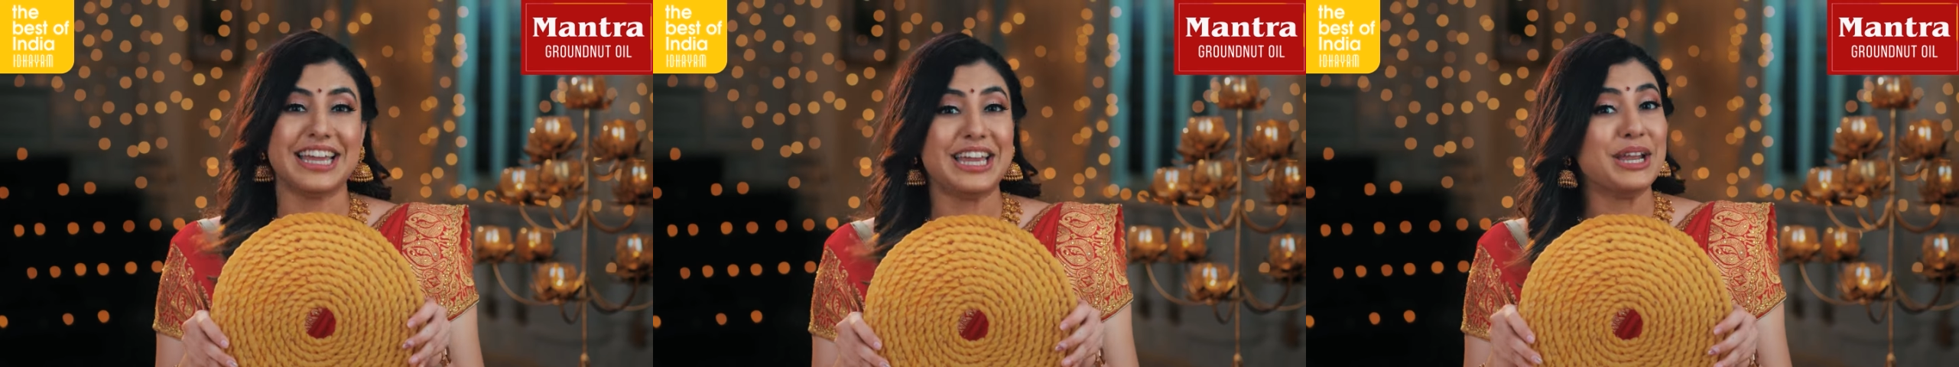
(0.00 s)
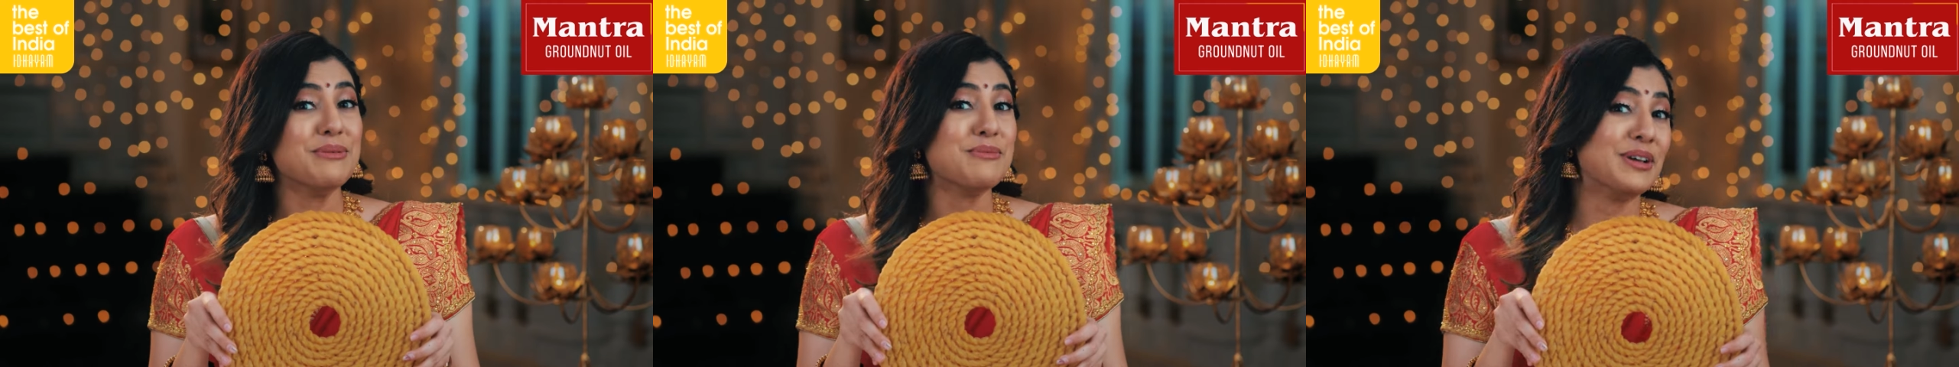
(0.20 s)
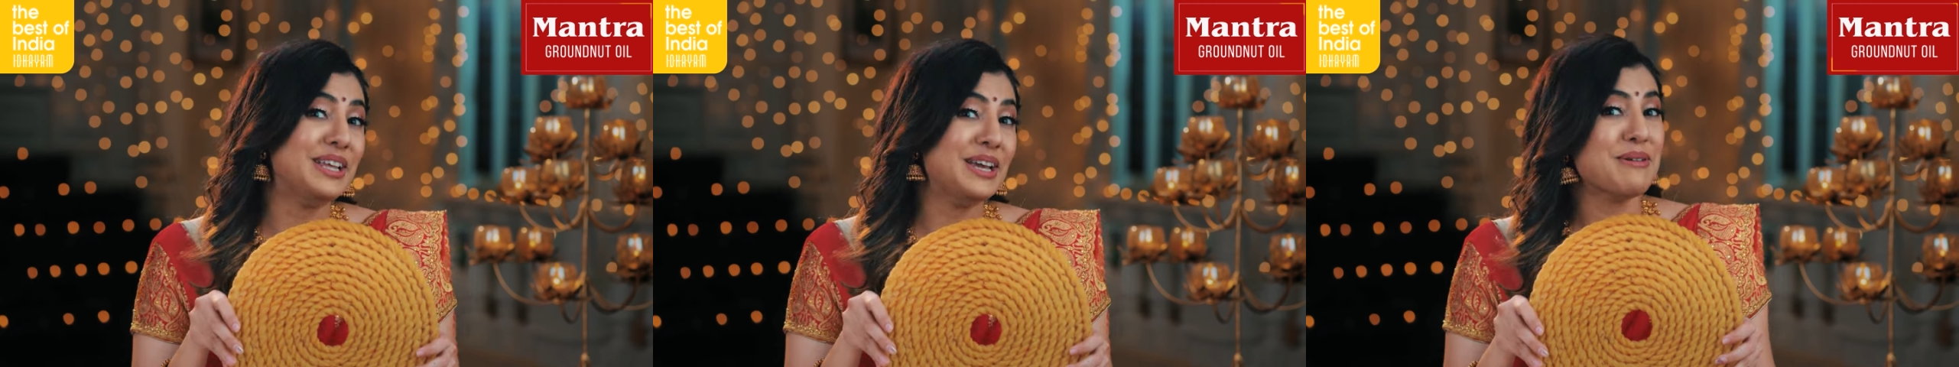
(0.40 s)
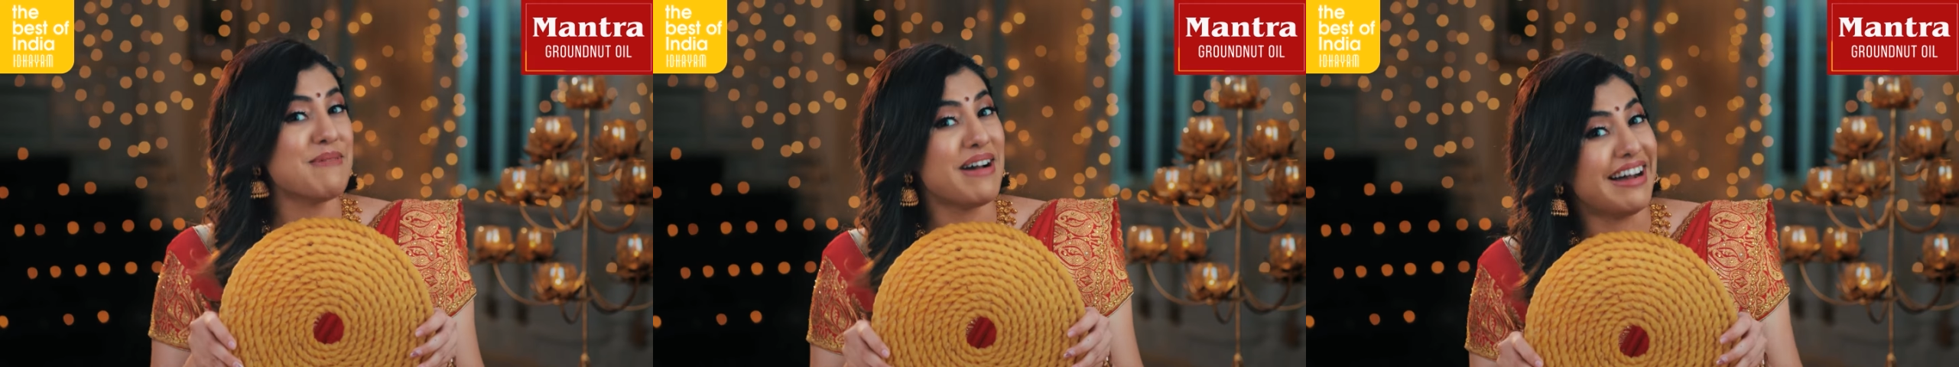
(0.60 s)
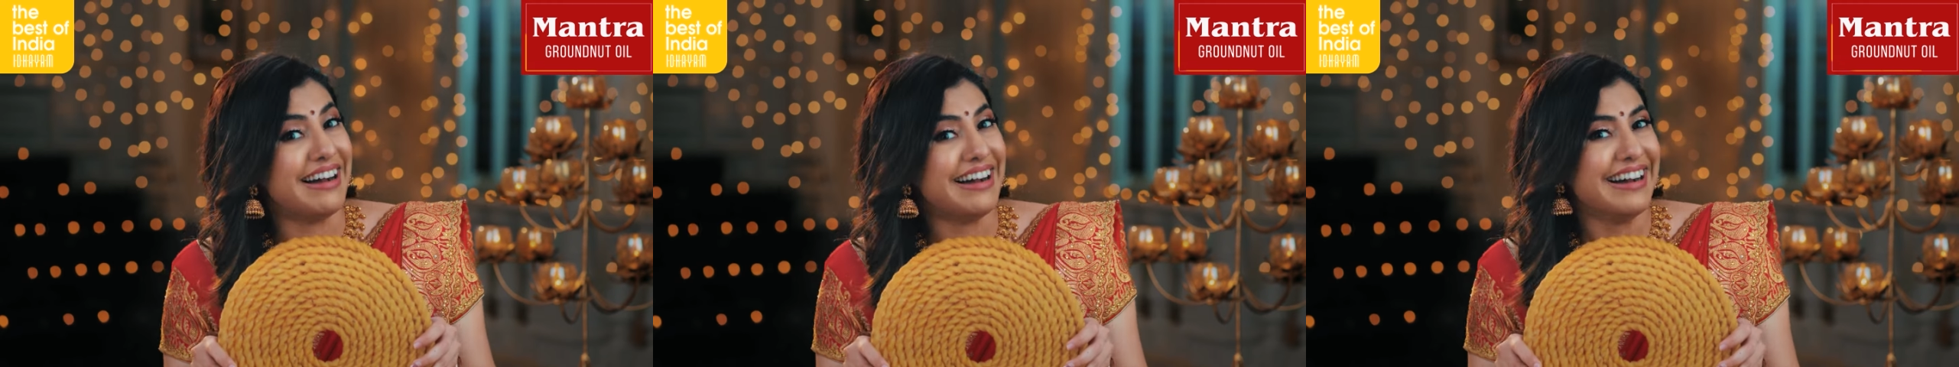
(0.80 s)
செய்ய
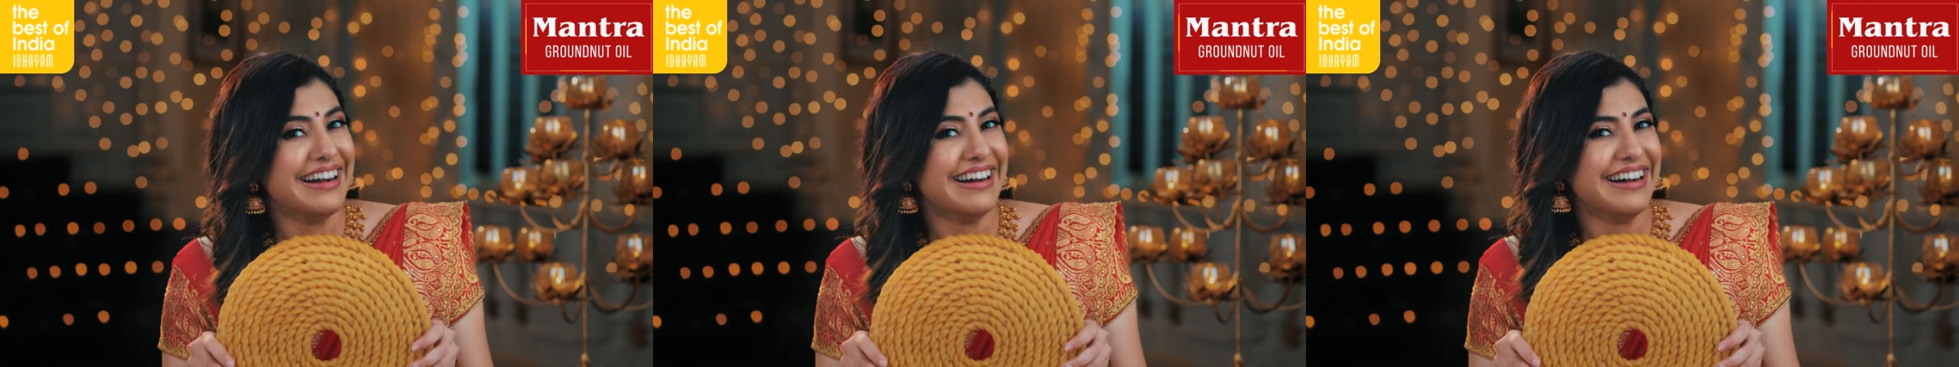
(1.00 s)
முடியுமா